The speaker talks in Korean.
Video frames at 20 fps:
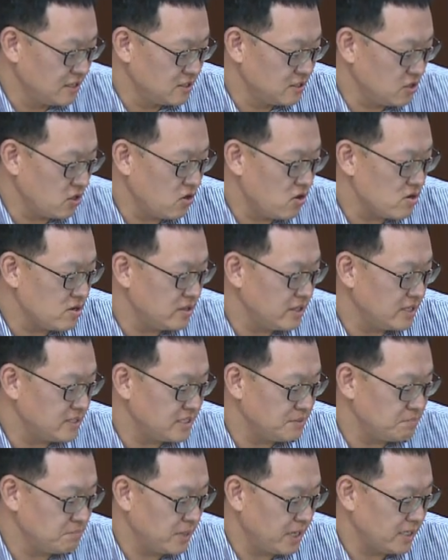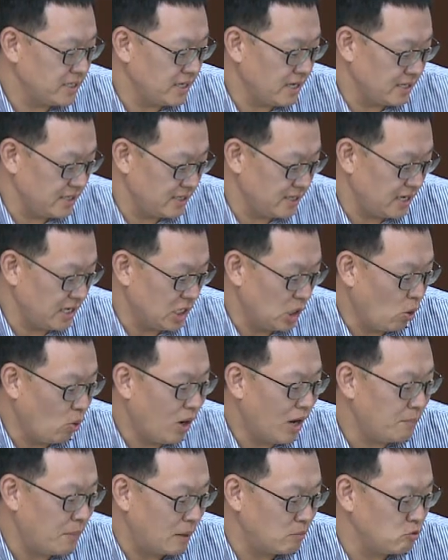서현인의 집만이 아니라
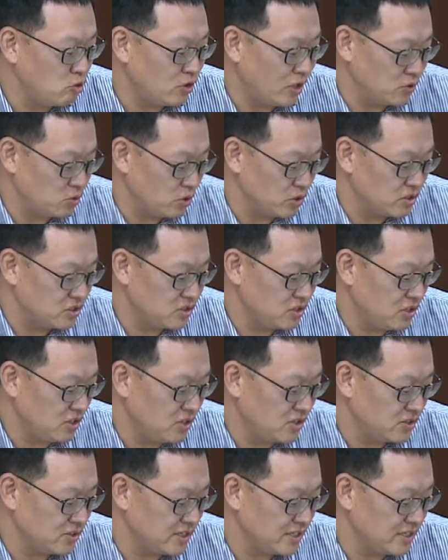영화 박물관도 있죠.